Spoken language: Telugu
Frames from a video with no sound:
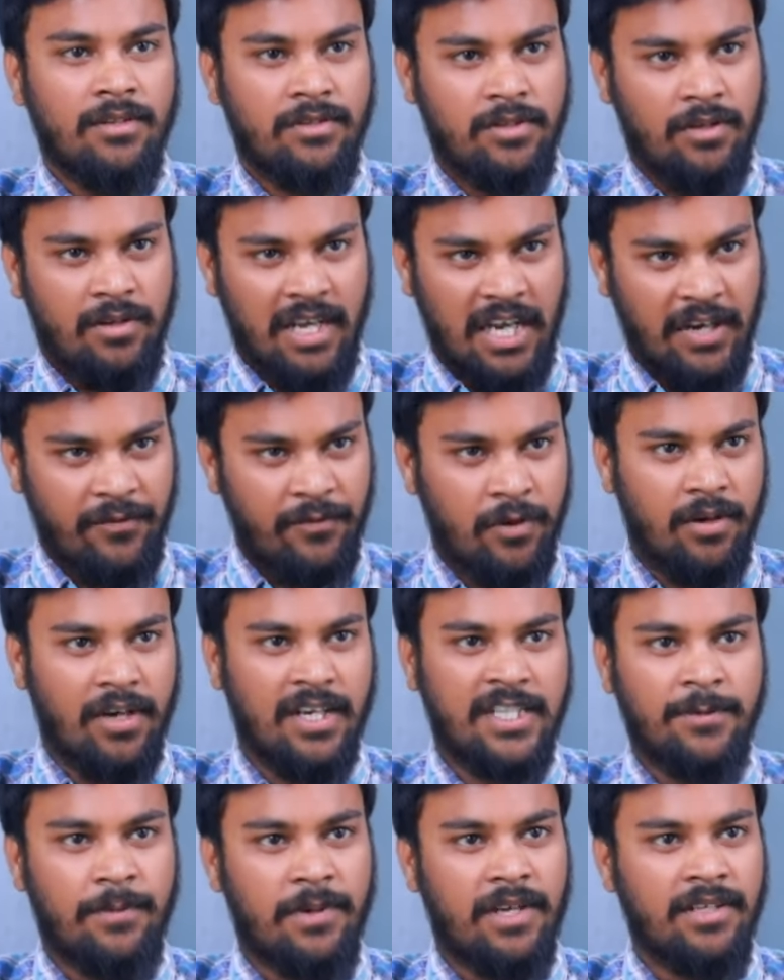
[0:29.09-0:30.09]
సో లైఫ్ని ఒక
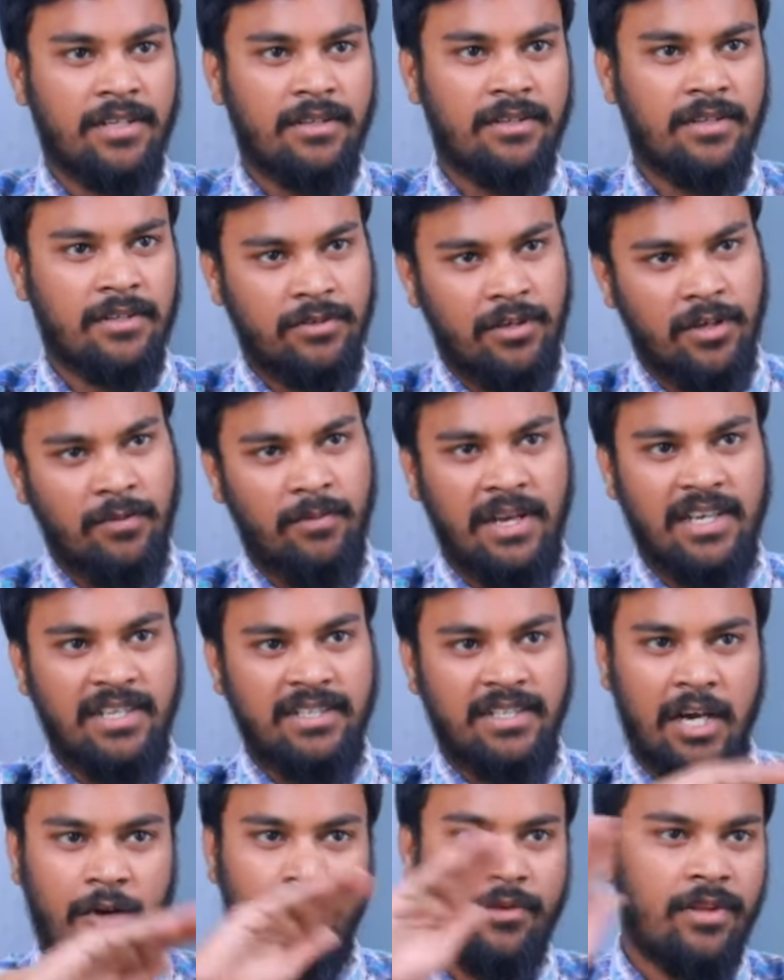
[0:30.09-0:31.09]
ఇన్స్పిరేషన్ తీసుకొని మళ్ళీ
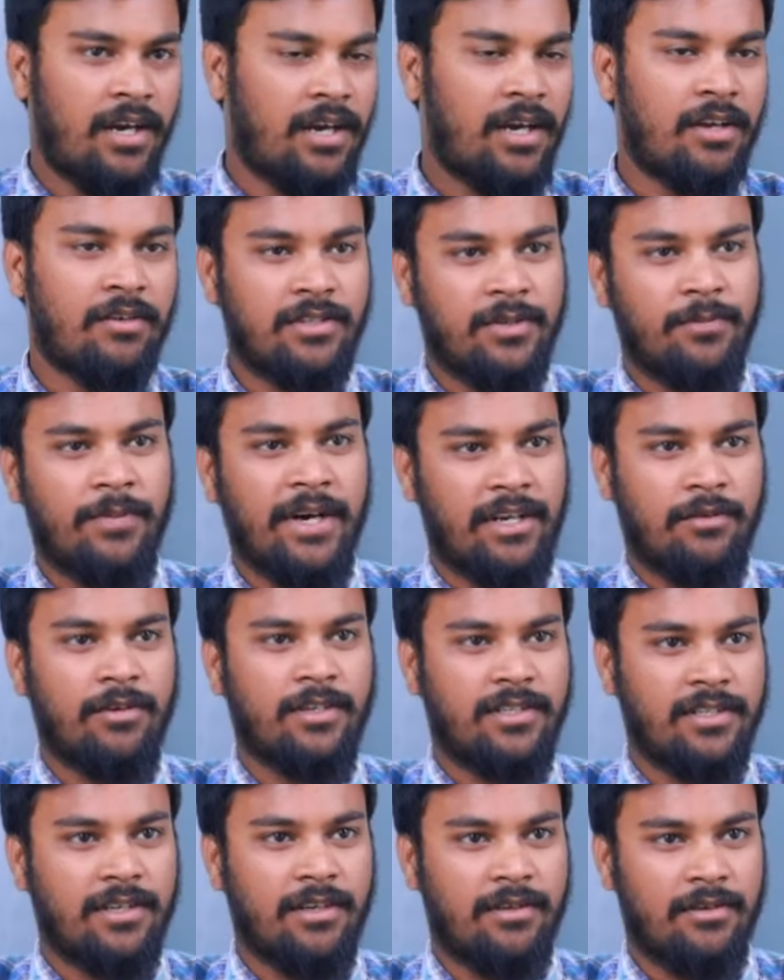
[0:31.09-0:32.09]
సాగు దాకా నుంచి బయటకు
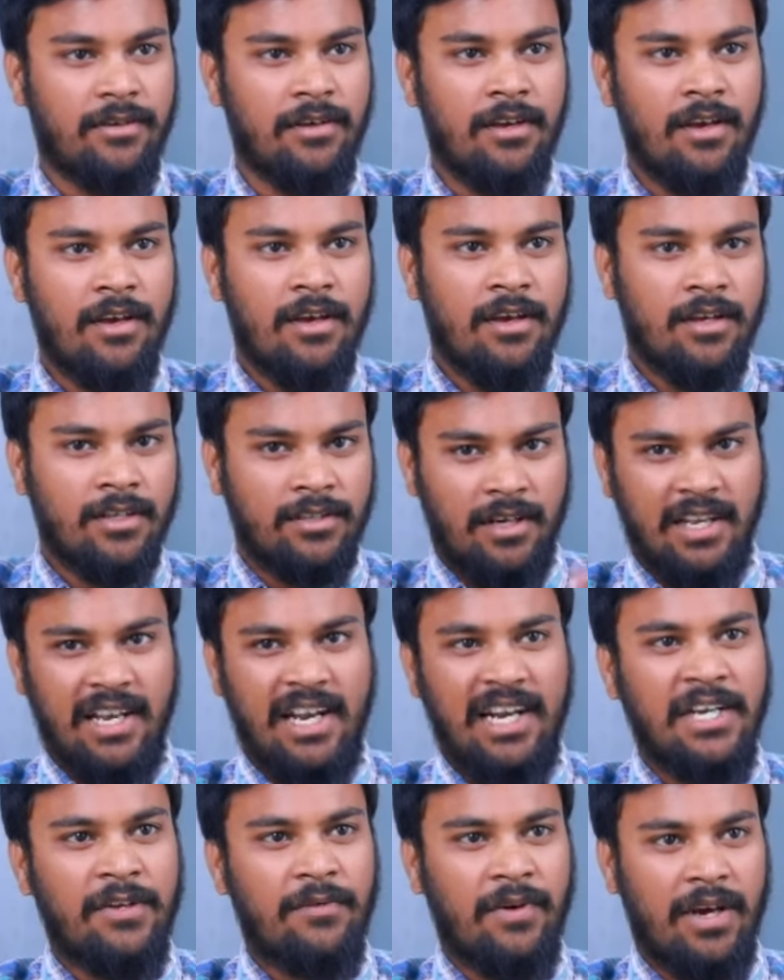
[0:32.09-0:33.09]
వచ్చినారు సో
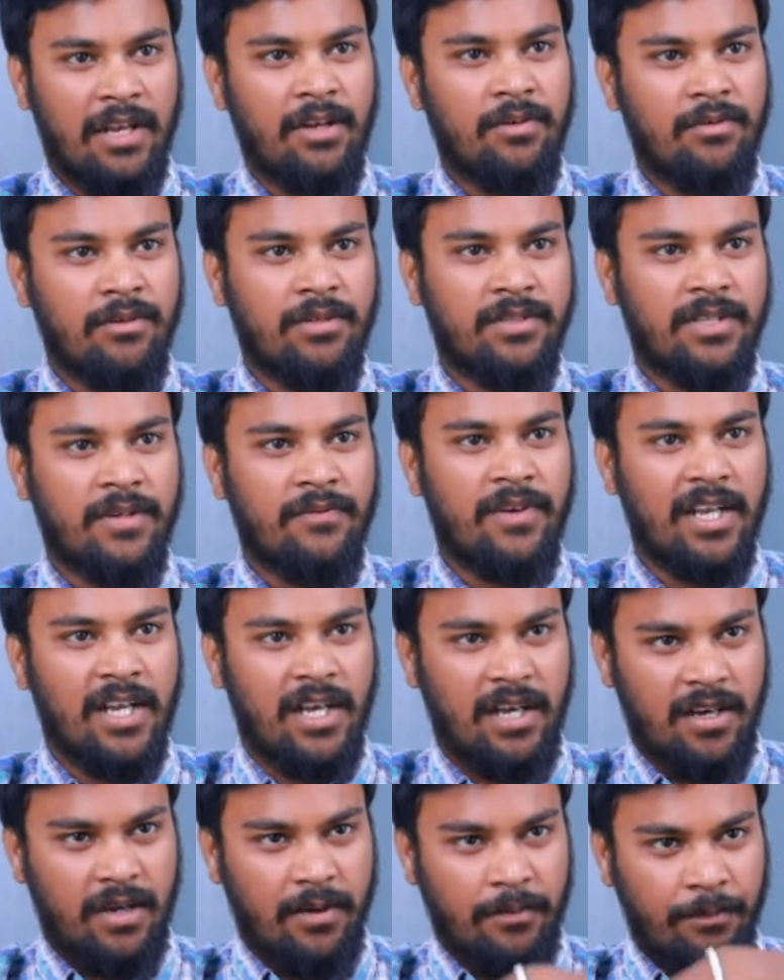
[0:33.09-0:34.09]
అలాంటి వాళ్ళ కోసం వాళ్ళ
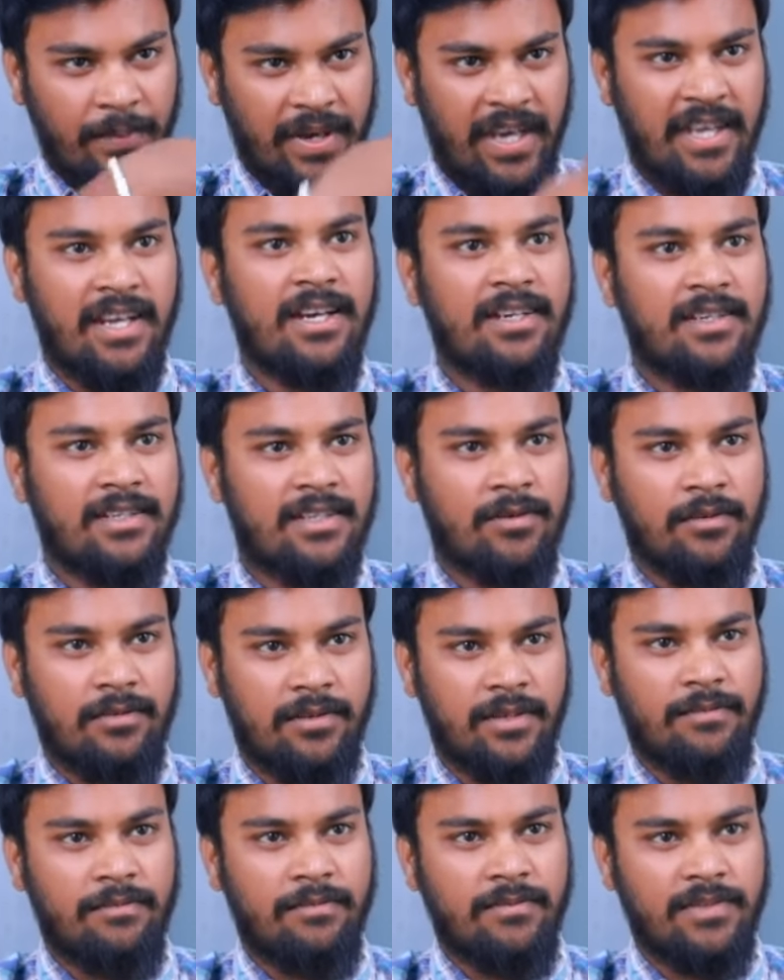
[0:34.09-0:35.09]
పేరెంట్స్
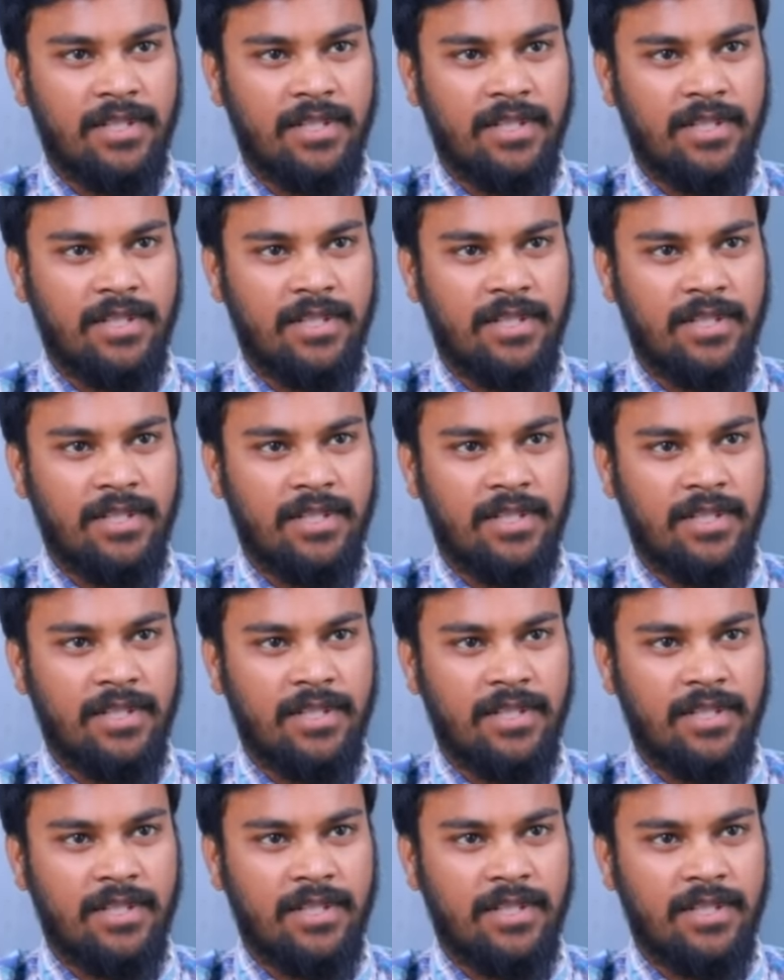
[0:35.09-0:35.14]
కోసం